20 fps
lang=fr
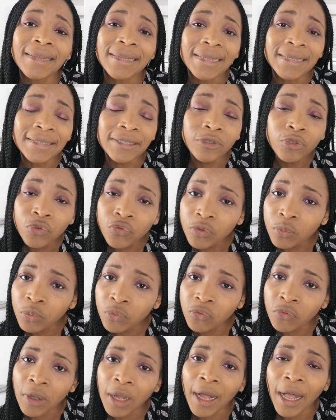Et si tu veux
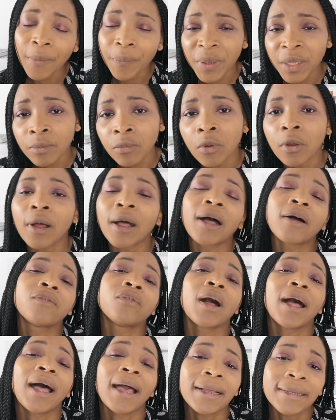pouvoir rapidement
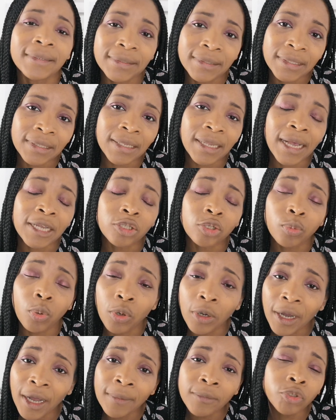avoir accès à ce
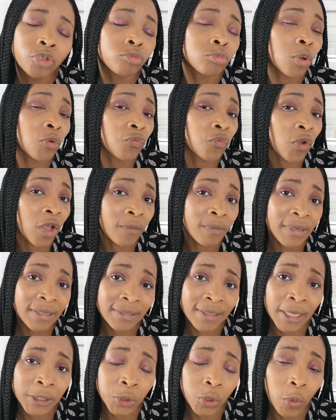programme, tu m'envoies un
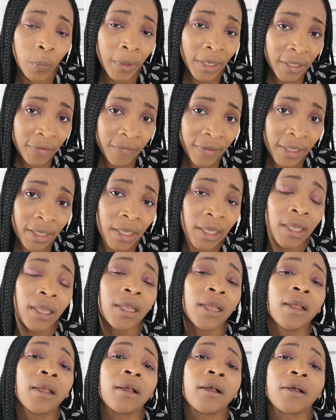message en privé
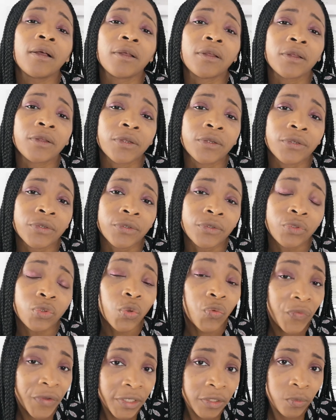euh,
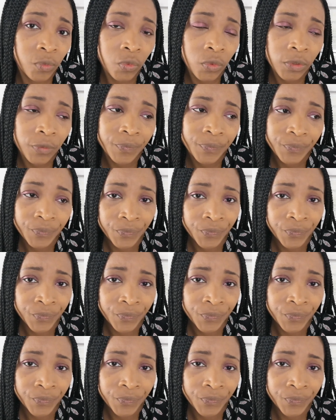sur Facebook